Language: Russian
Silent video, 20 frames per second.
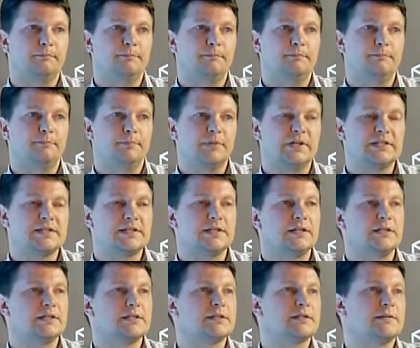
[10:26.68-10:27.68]

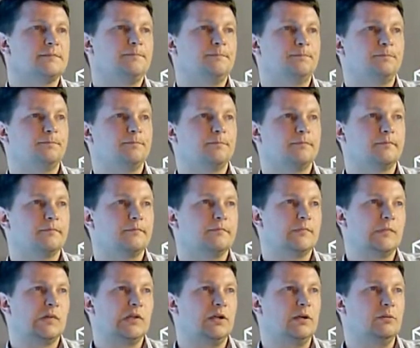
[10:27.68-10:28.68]
процесс,
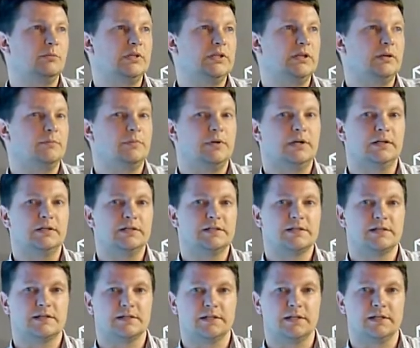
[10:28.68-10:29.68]
как бы так правильно
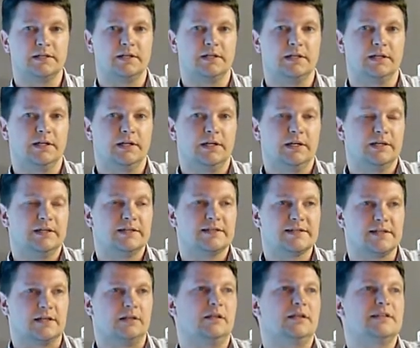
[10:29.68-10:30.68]
сказать,
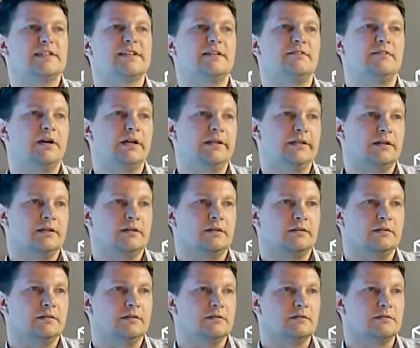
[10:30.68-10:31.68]
согласования
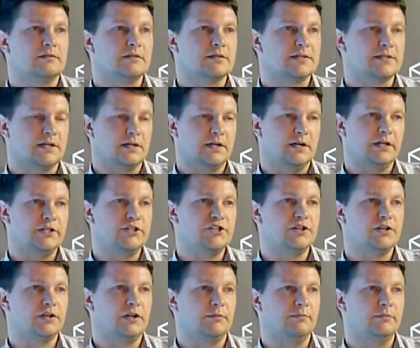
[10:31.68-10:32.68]
с
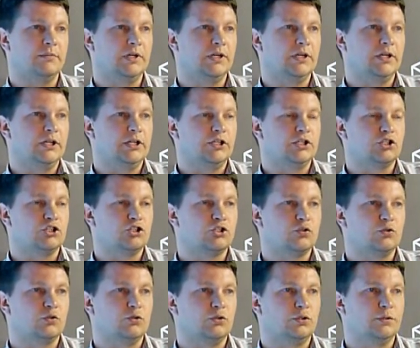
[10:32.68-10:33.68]
заказчиком,
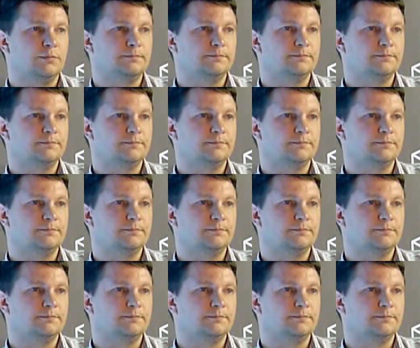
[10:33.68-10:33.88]
что